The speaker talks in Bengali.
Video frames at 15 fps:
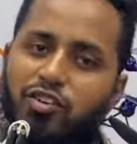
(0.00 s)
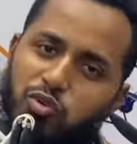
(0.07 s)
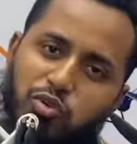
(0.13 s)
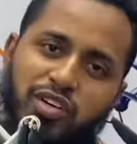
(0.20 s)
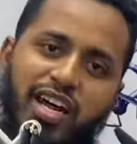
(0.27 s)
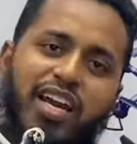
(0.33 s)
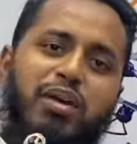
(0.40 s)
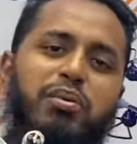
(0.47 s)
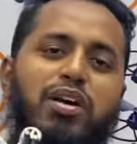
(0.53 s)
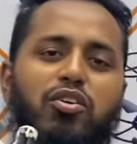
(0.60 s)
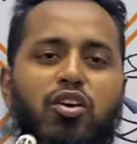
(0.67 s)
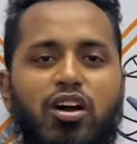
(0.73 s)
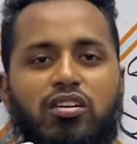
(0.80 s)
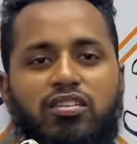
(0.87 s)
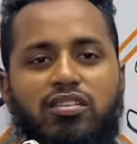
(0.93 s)
কোনটা নিবেন
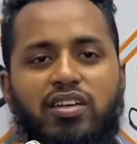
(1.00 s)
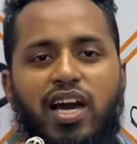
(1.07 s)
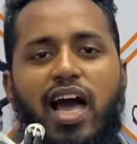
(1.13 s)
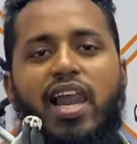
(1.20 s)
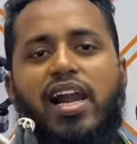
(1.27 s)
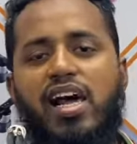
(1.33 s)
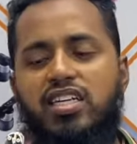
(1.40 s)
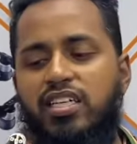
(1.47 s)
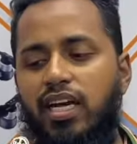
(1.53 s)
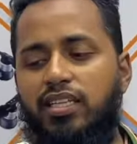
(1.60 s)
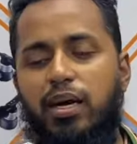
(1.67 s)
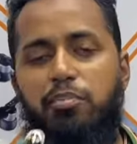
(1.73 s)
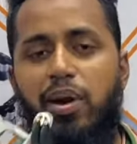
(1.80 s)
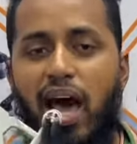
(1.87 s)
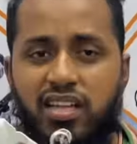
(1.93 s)
কালা না সাদা